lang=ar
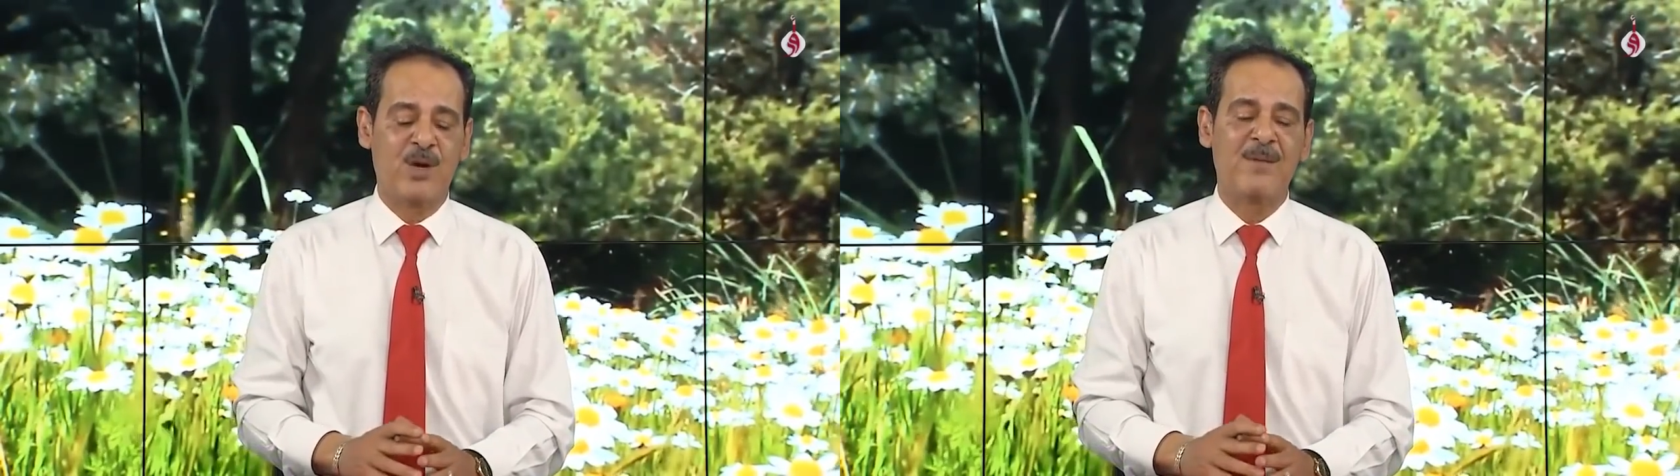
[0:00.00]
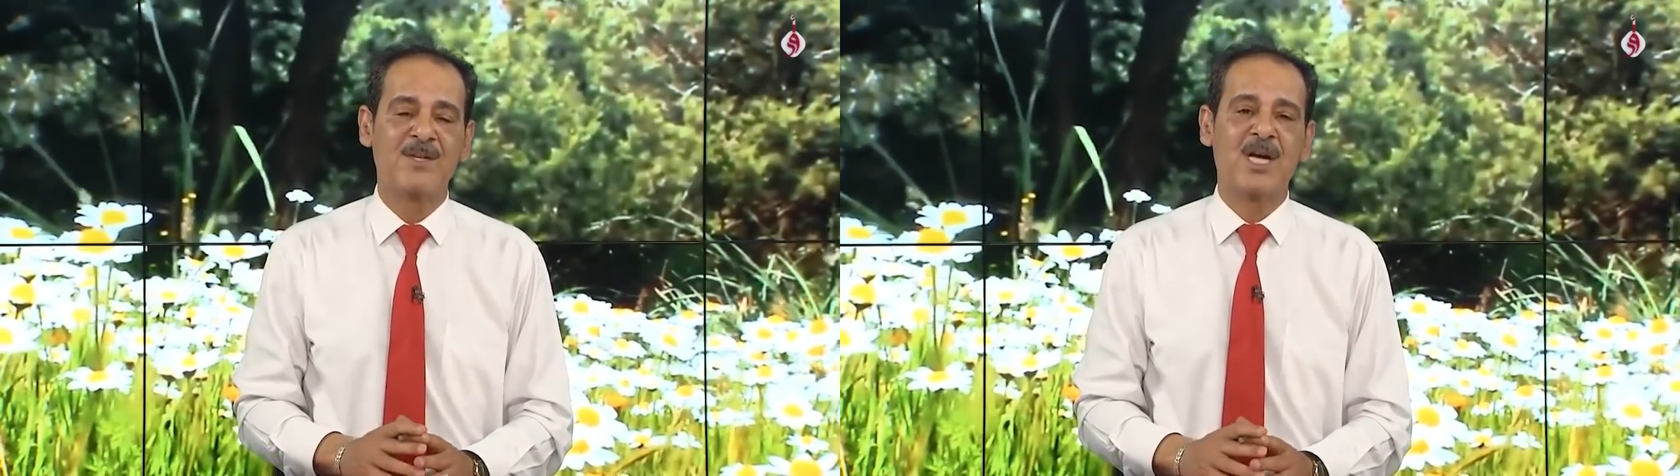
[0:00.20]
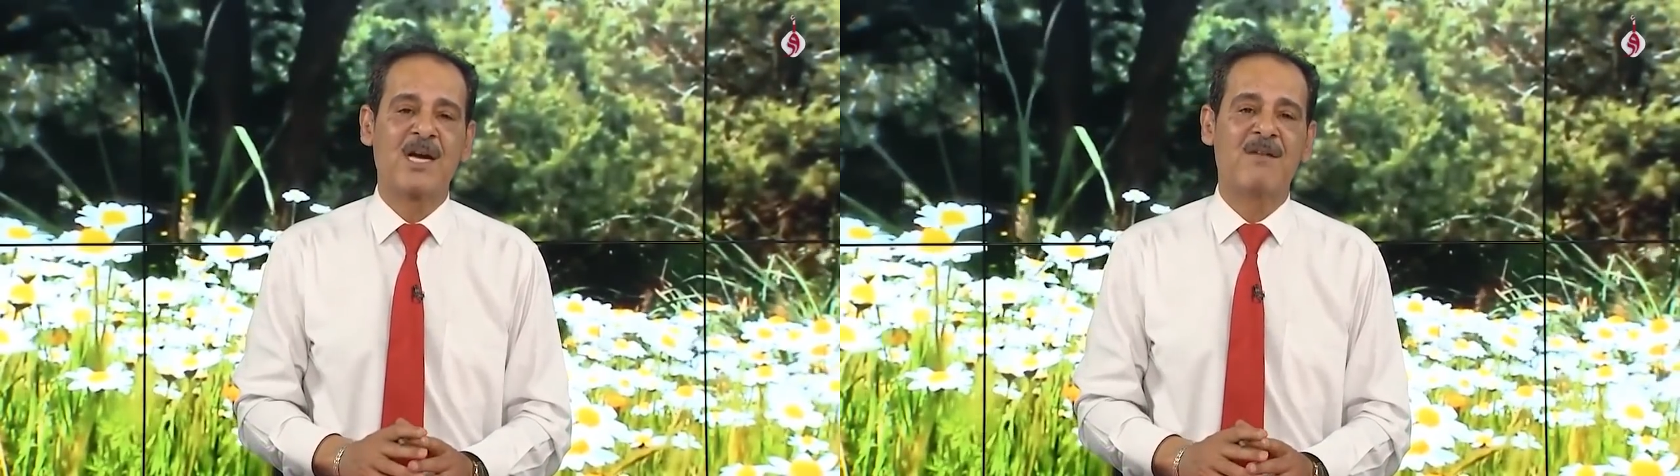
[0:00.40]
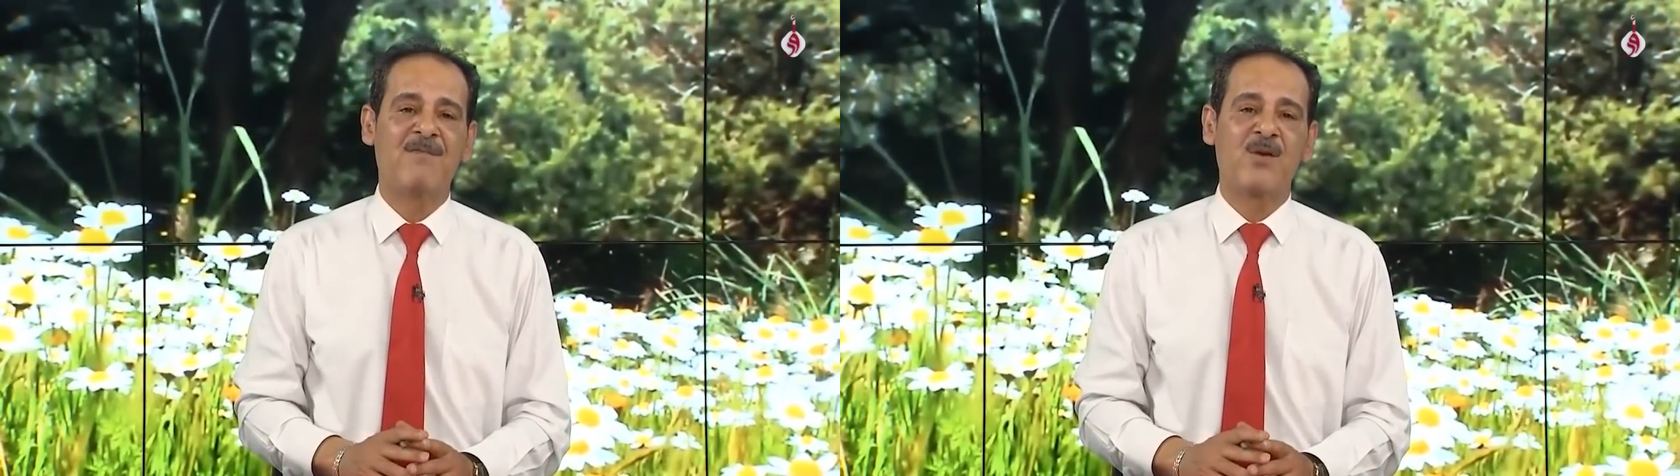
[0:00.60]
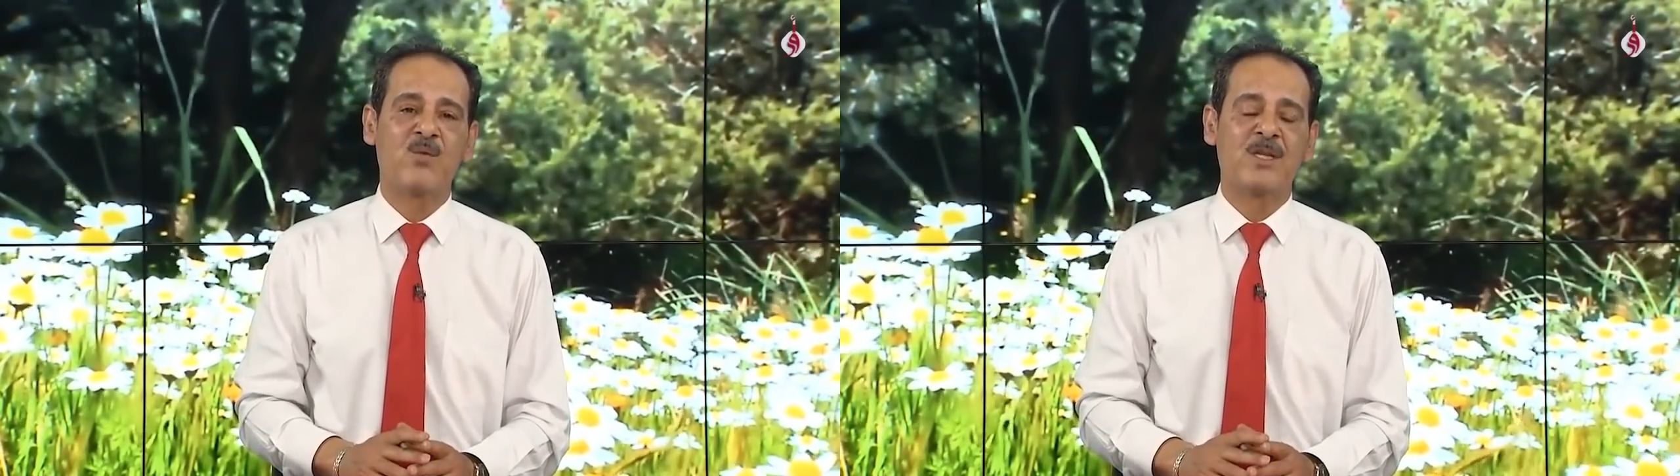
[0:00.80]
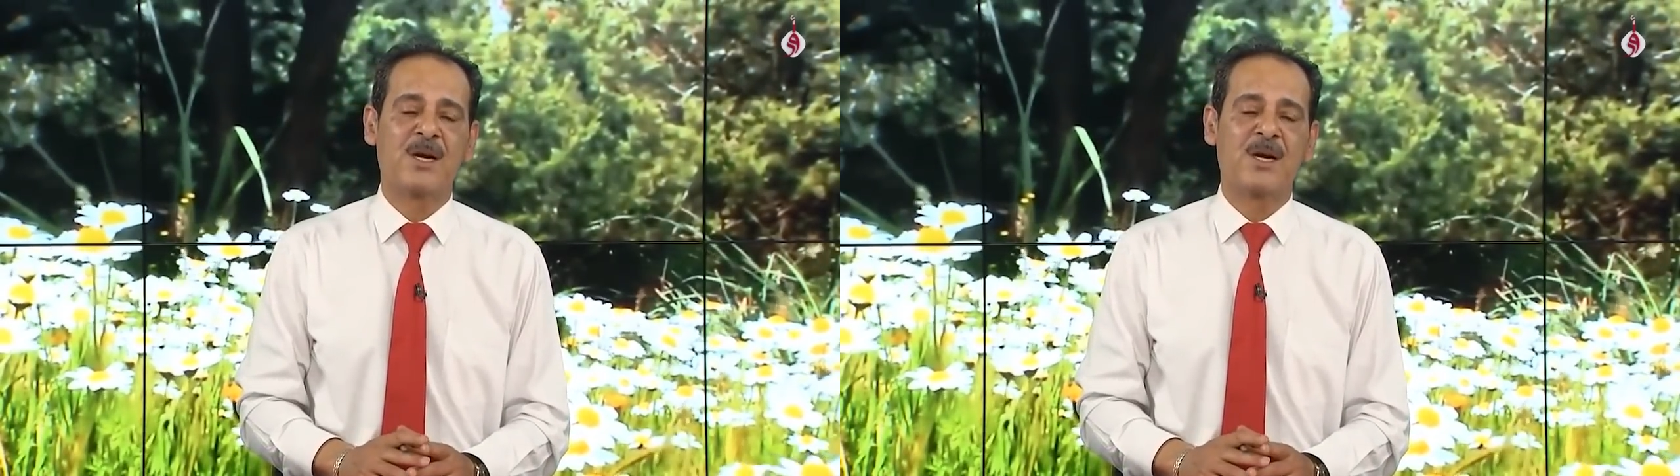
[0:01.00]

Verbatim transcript: لمشاكل فروة